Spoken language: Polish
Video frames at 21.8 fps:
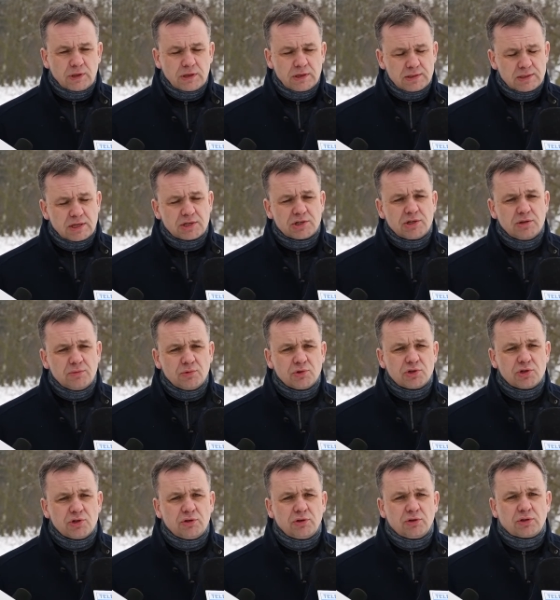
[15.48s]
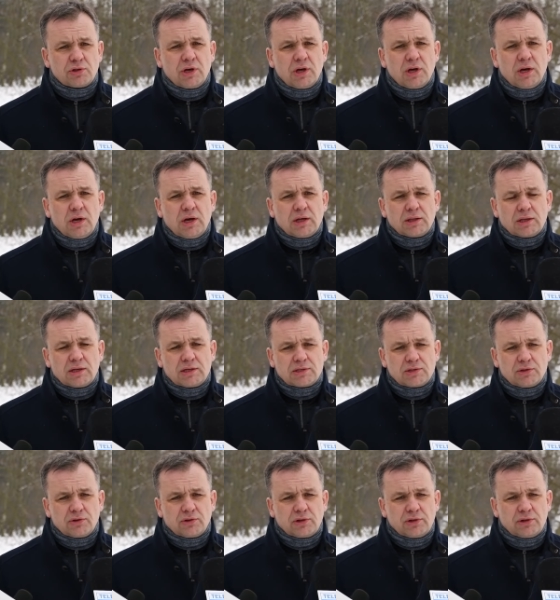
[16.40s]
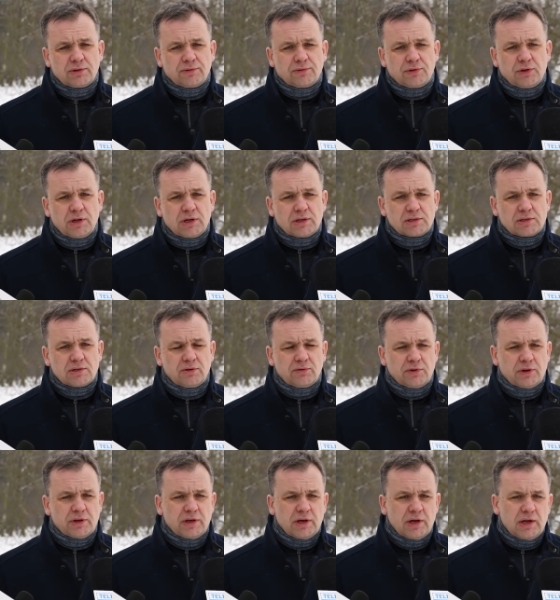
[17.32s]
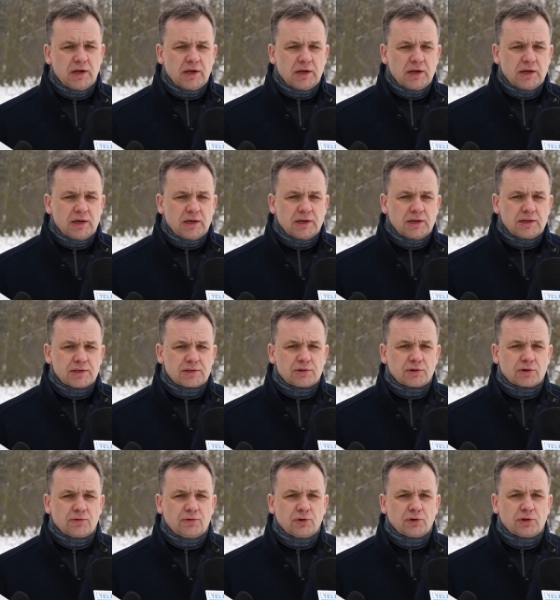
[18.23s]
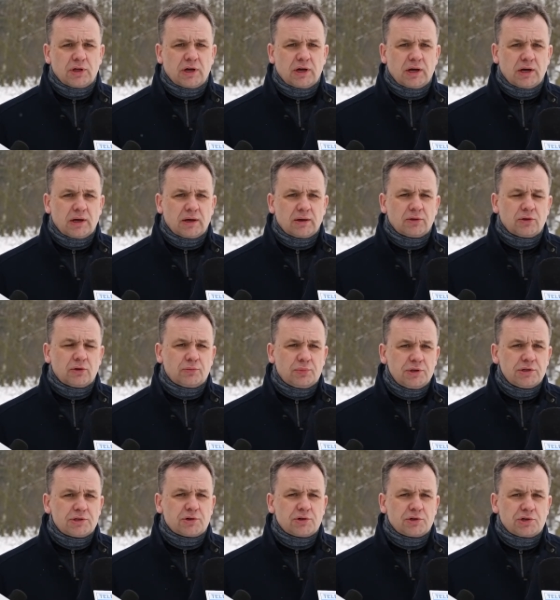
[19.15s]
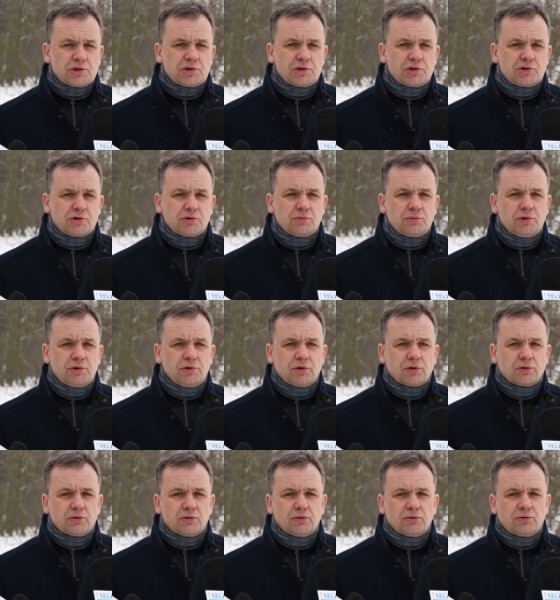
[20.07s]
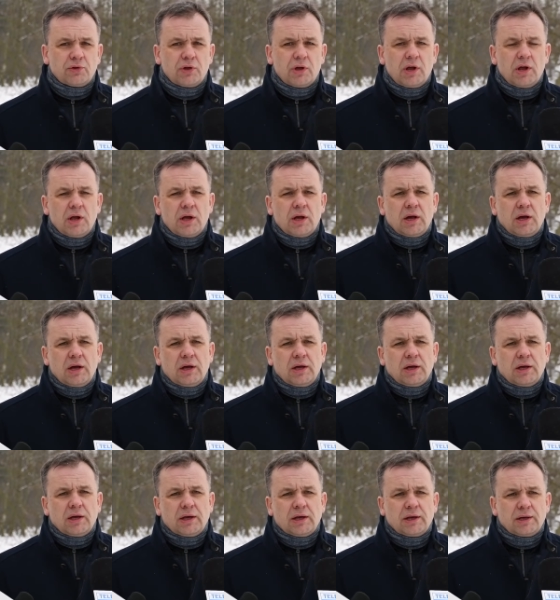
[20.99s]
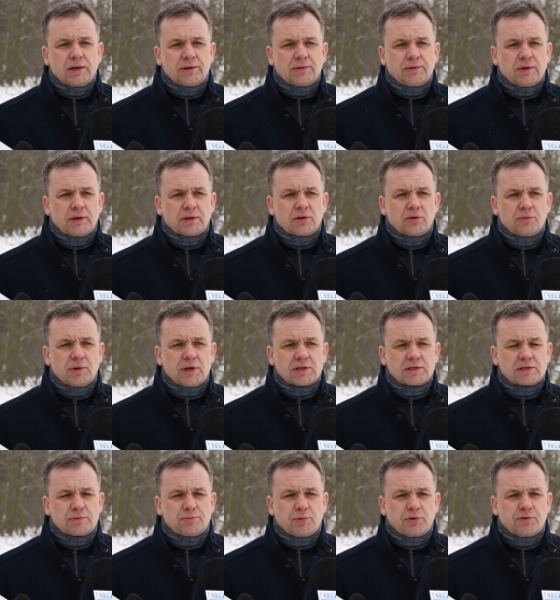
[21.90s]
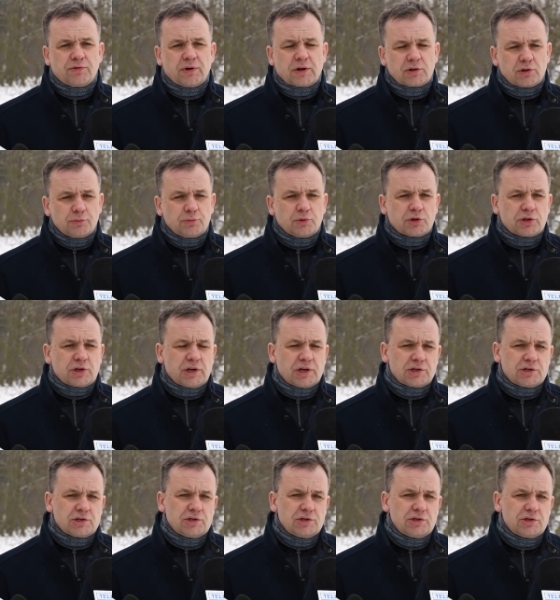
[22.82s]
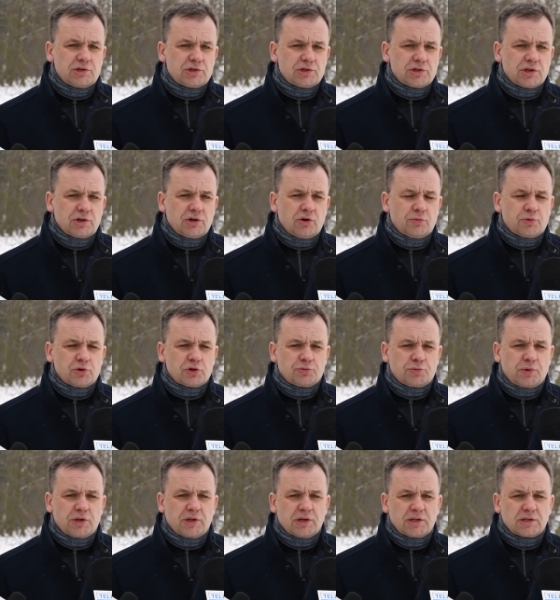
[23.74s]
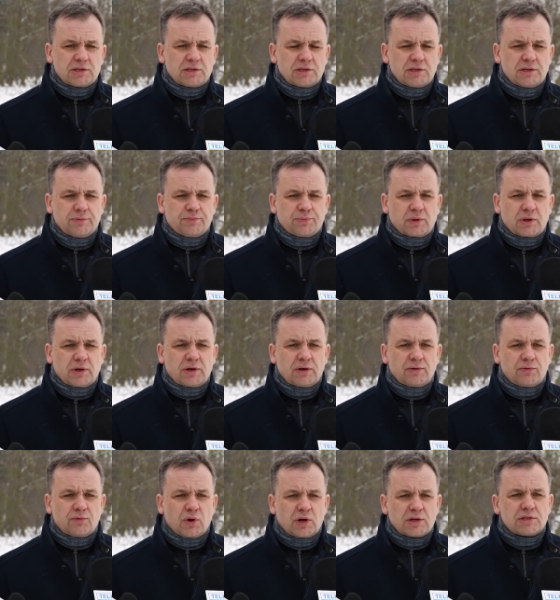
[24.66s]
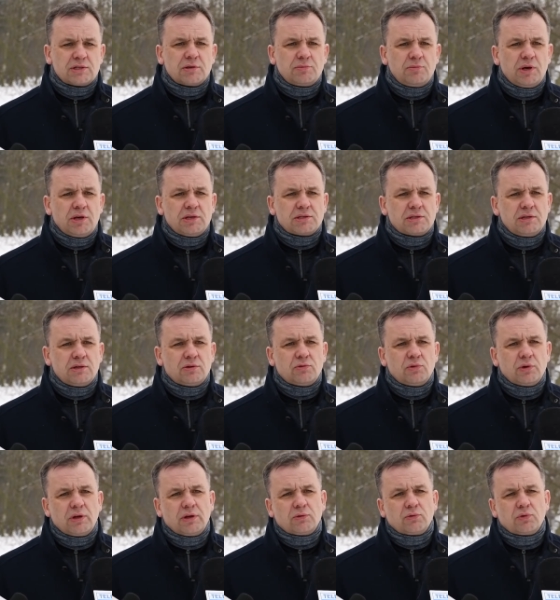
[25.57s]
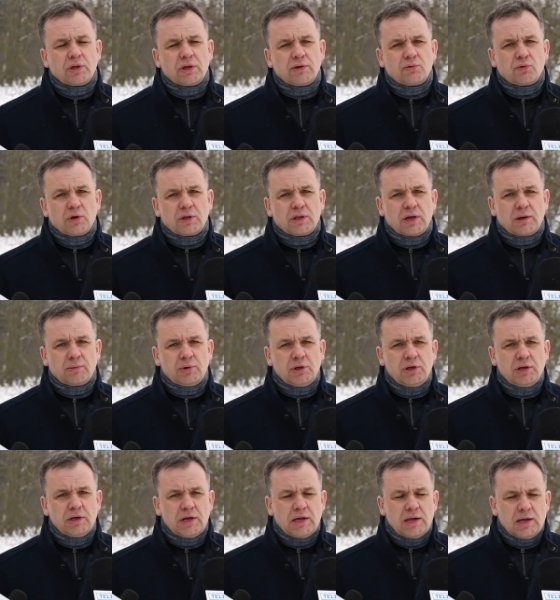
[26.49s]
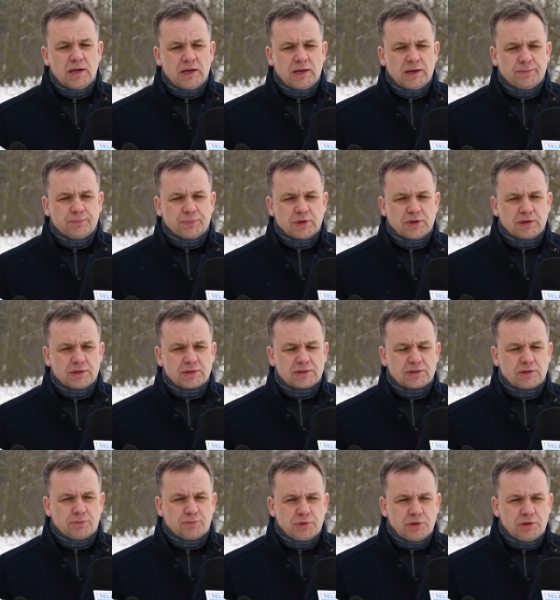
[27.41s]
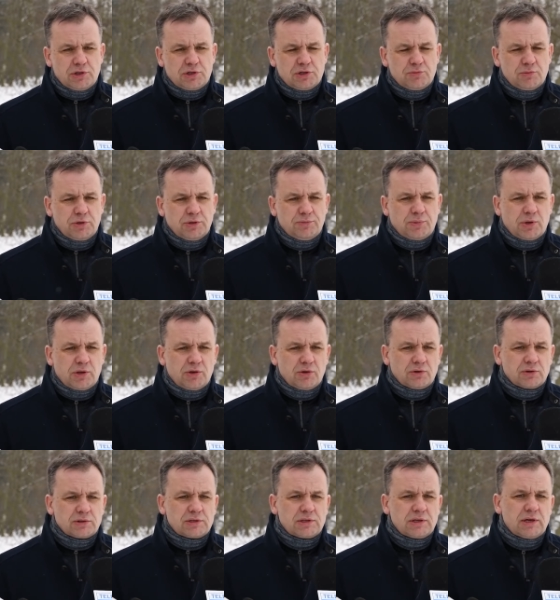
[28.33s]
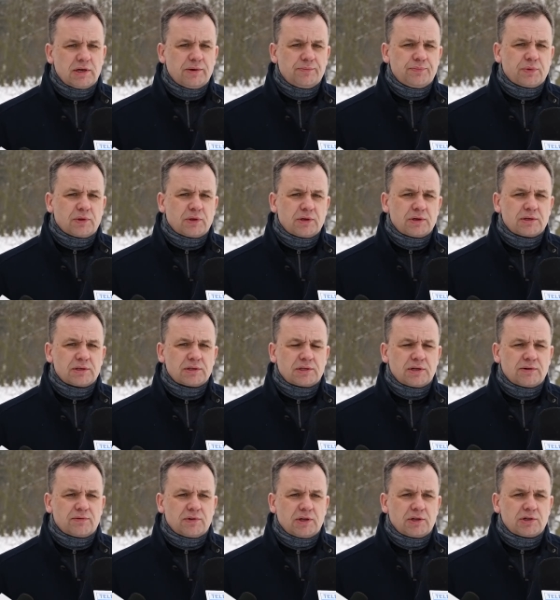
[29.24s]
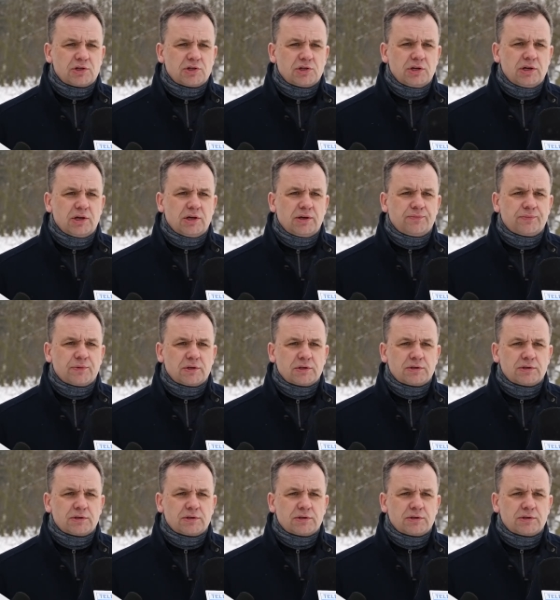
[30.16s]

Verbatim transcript: Zacznę może od tej strony finansowej. E, jest to kwota no, blisko 10 milionów. E, natomiast warto podkreślić, że oprócz pieniędzy e, własnych miejskich, które tutaj wkładamy, e, zdobyliśmy pieniądze zewnętrzne